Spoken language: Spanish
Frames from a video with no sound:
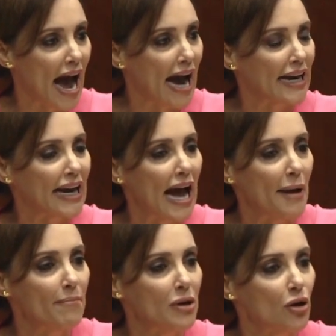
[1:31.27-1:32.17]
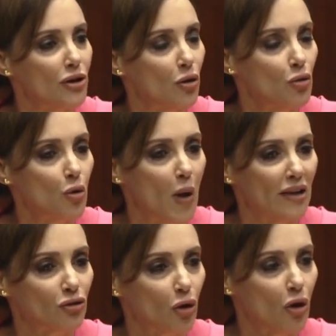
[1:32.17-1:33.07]
a cambio de un
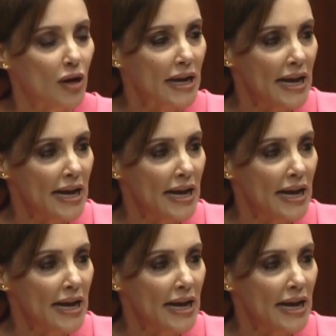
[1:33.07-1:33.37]
hueso,